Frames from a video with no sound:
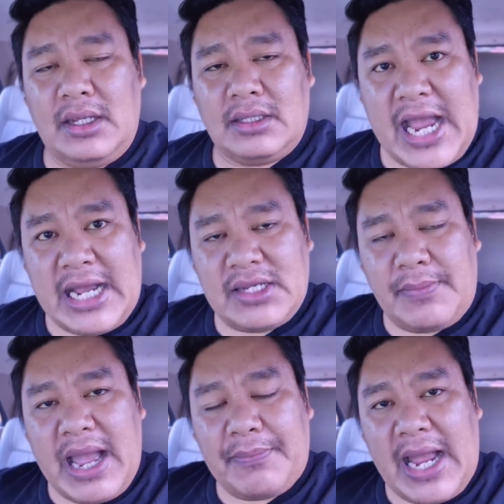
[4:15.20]
จากส
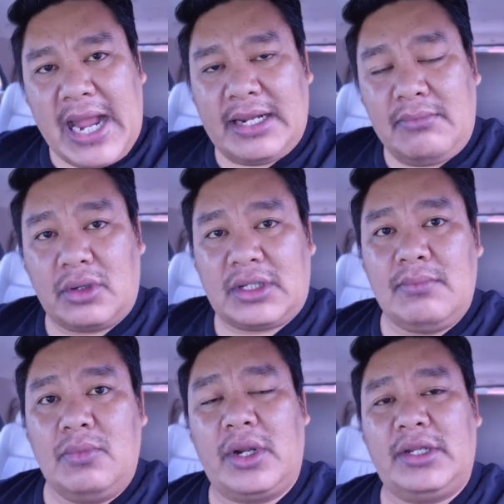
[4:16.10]
ภาพการทั้งหมดทั้ง
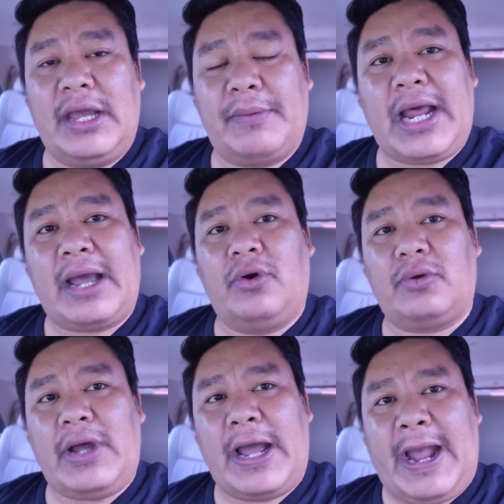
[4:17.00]
มวลเนี่ยปรากฏ
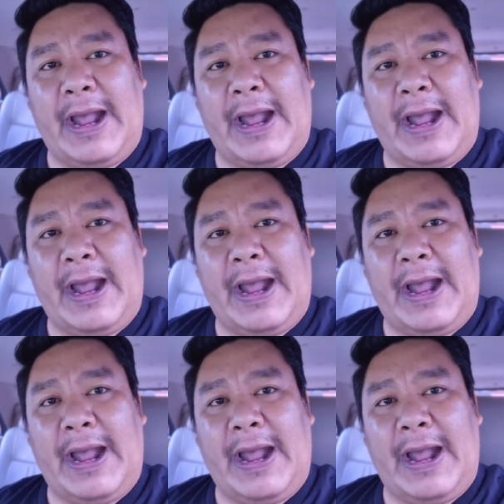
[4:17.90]
ว่า